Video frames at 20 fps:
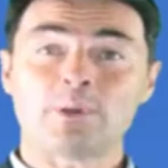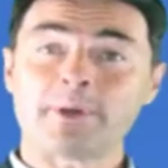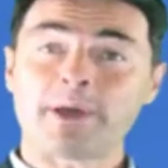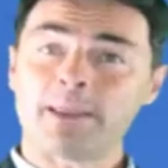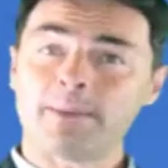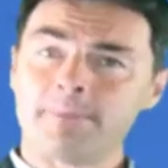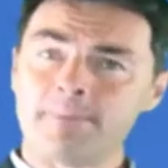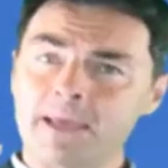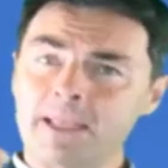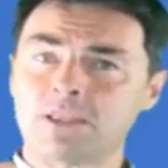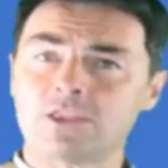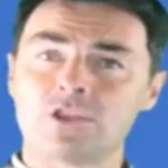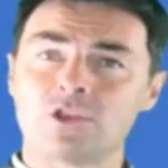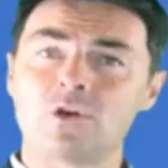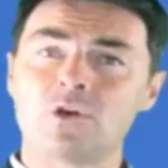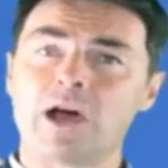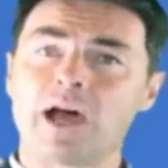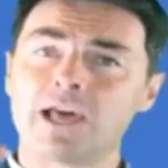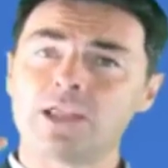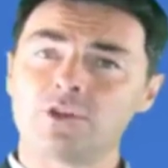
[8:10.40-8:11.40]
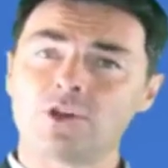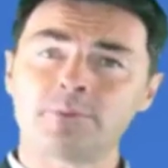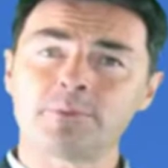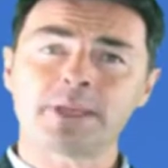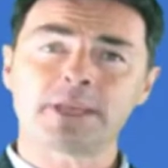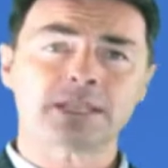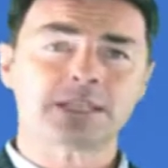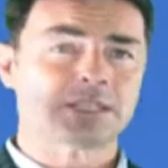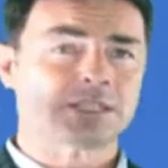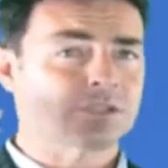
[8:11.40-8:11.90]
apprennes maintenant à
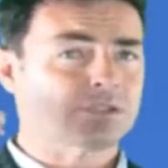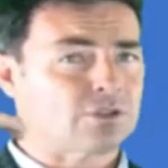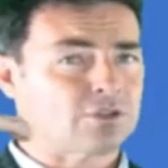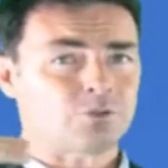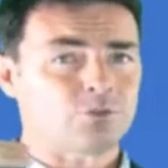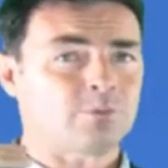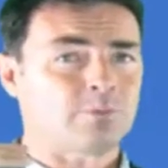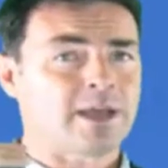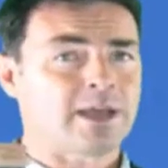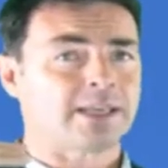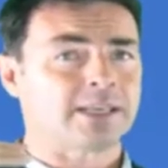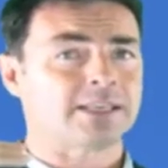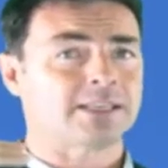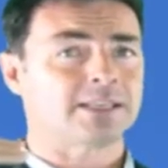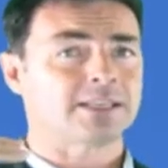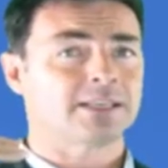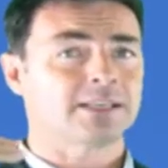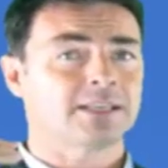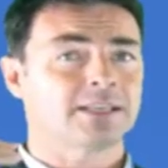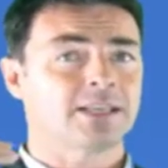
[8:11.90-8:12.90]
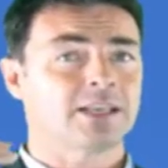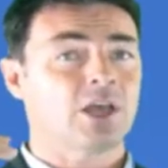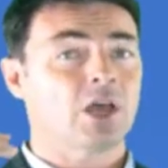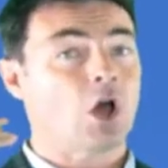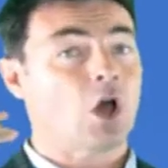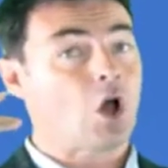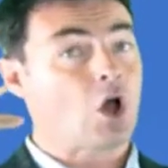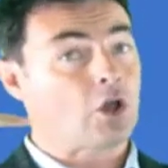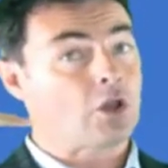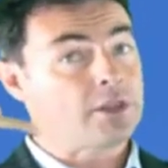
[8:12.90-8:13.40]
dormir sans ton mari,
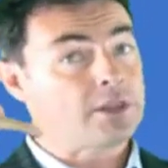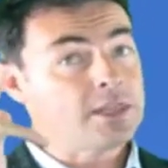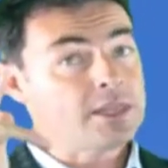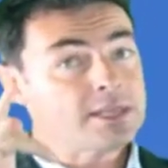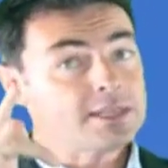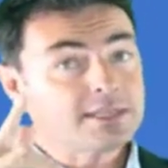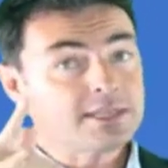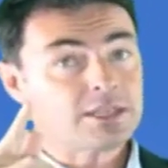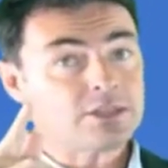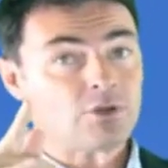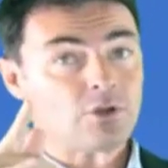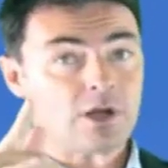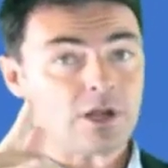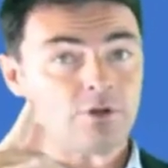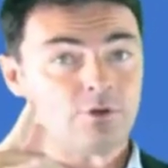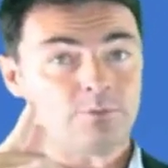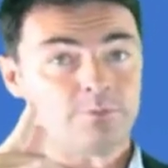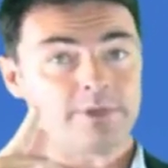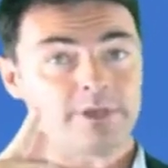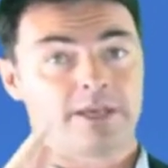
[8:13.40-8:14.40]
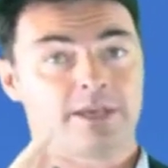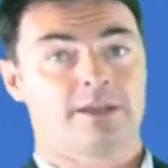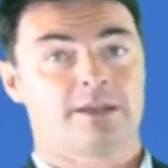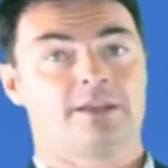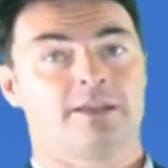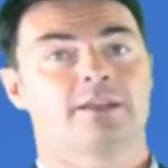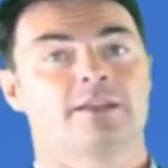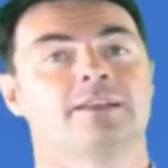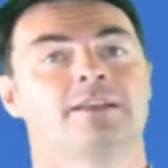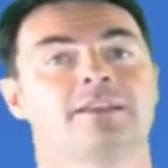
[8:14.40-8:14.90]
en éteignant la
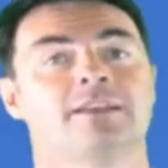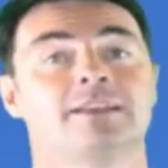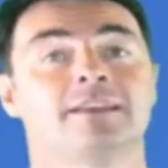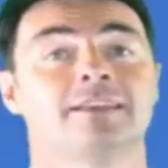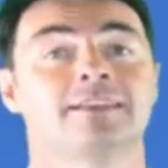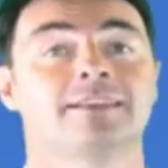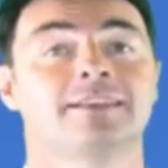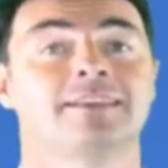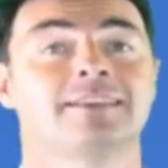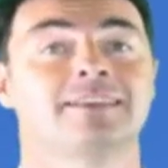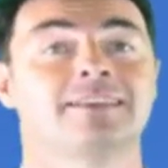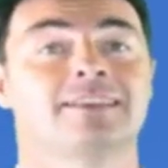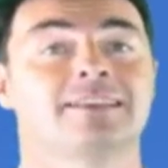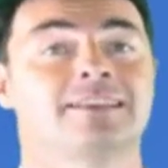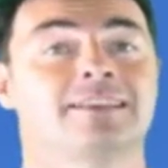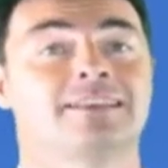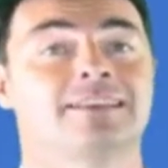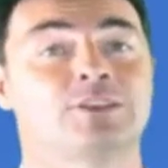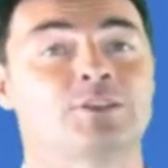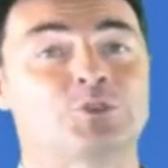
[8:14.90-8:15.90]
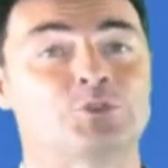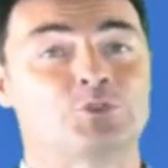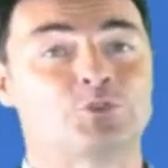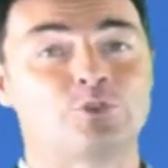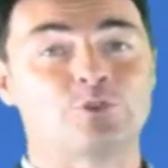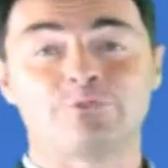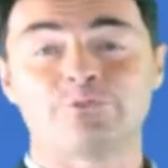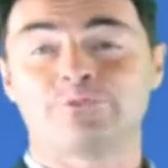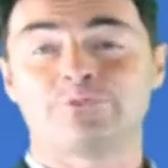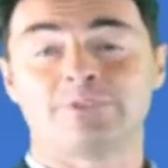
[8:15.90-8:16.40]
lumière.
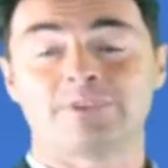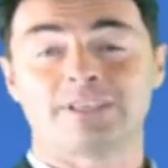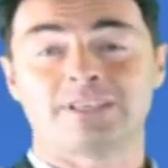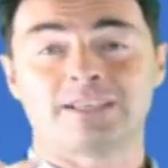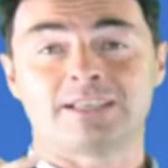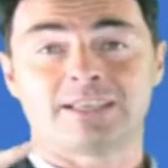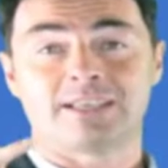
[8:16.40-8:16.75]
Sophie,